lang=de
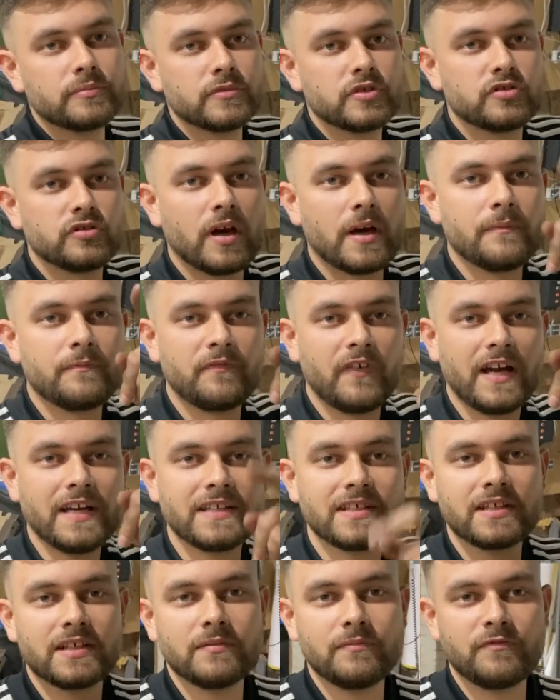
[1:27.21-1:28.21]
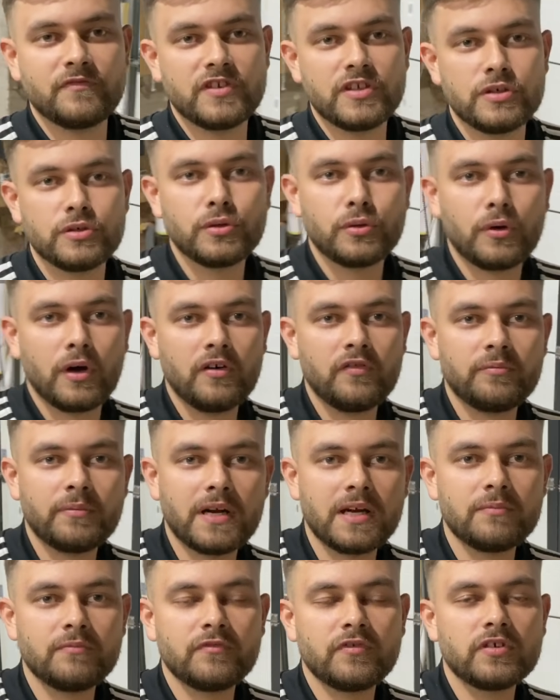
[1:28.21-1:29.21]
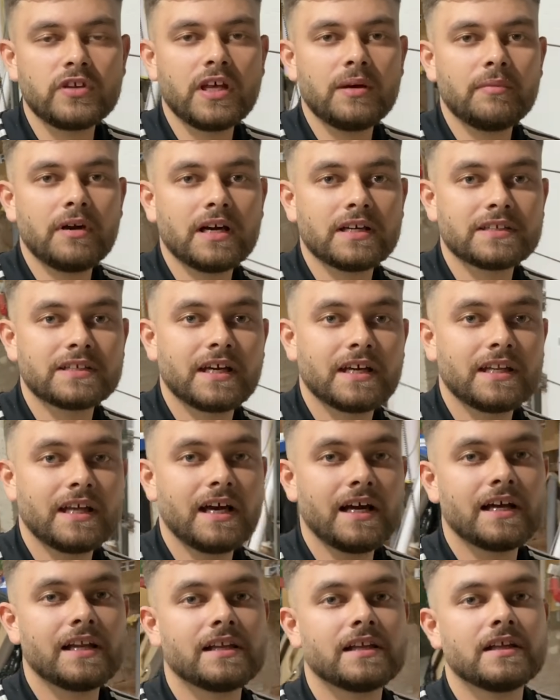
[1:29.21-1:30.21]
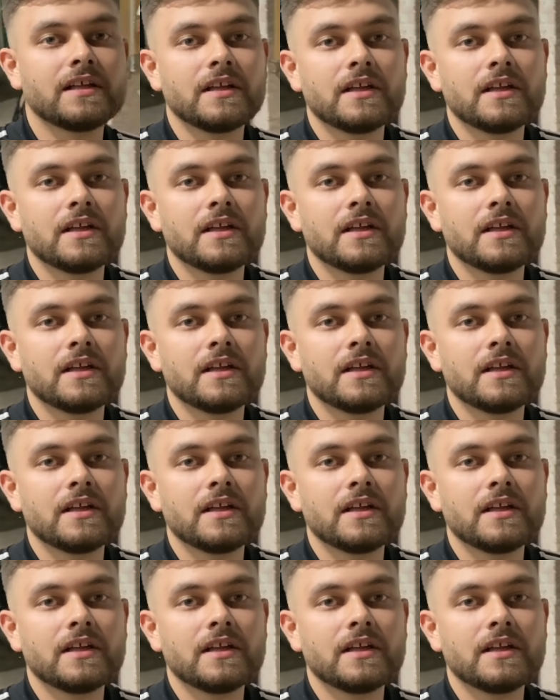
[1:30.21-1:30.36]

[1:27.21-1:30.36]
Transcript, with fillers: zu einem weiteren Video auf meinem wunderbaren Kanal.